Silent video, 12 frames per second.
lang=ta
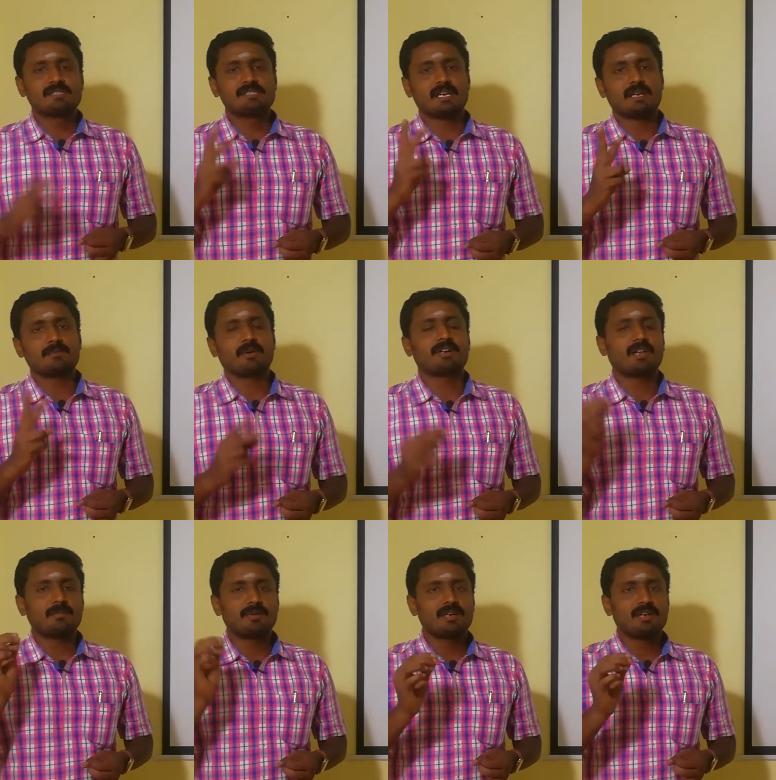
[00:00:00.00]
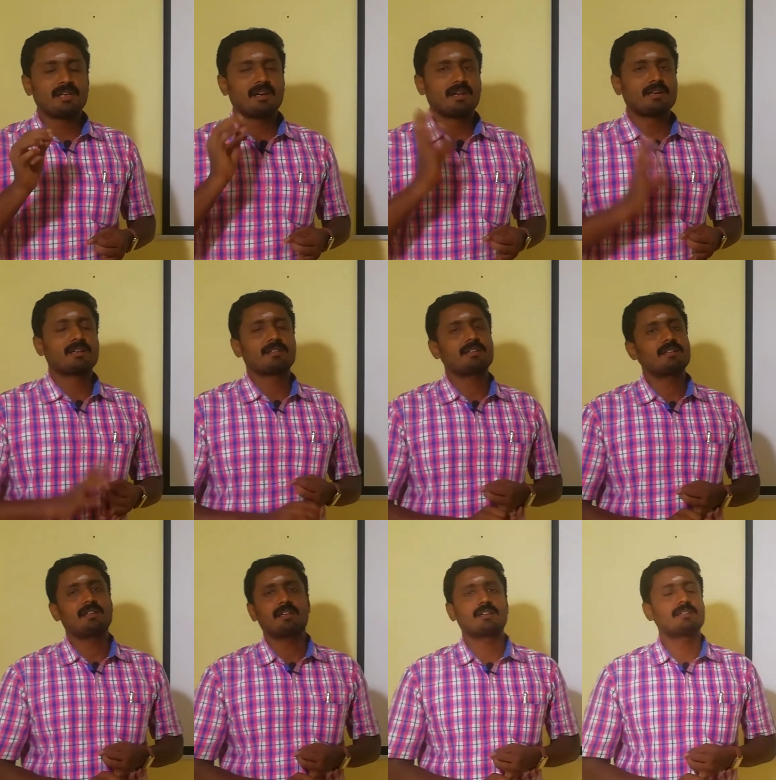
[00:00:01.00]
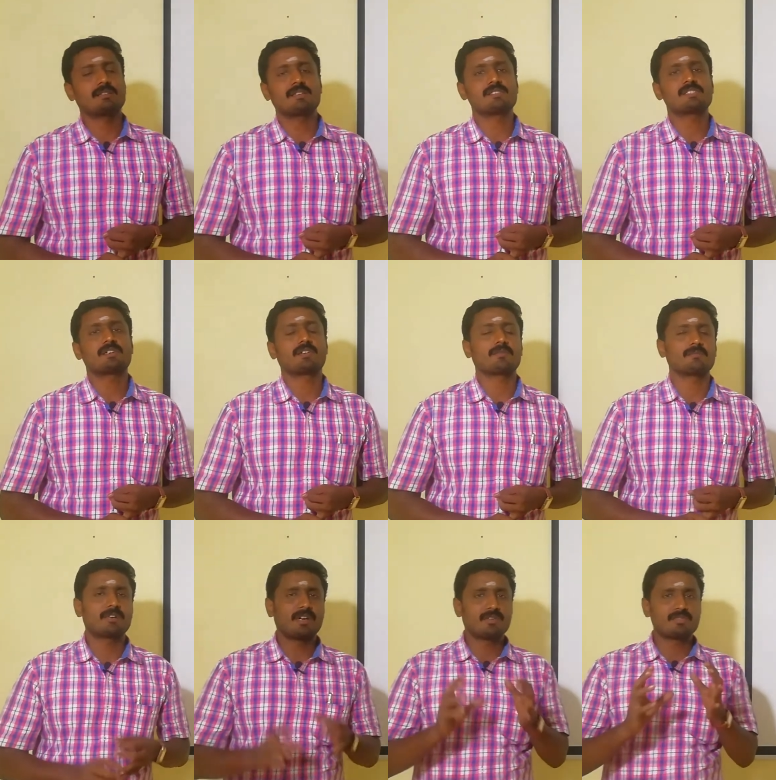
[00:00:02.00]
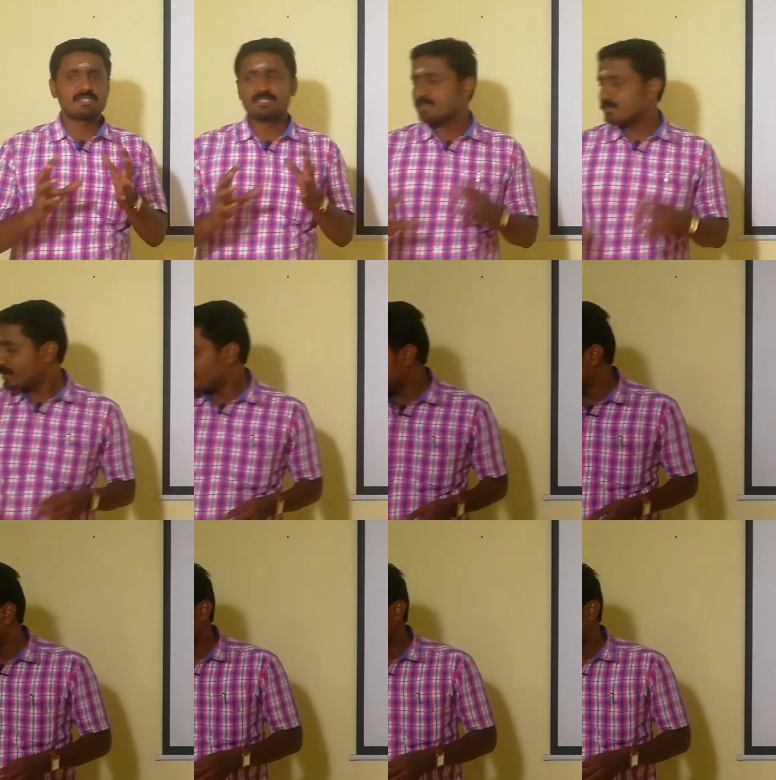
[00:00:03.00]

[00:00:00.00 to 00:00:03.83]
செகண்ட் பாயிண்ட் அப்படின்னா என்னன்றதை நீங்கள் தெரிஞ்சுக்கிடணும் கைனோஸ்டீஜியம்னா என்னது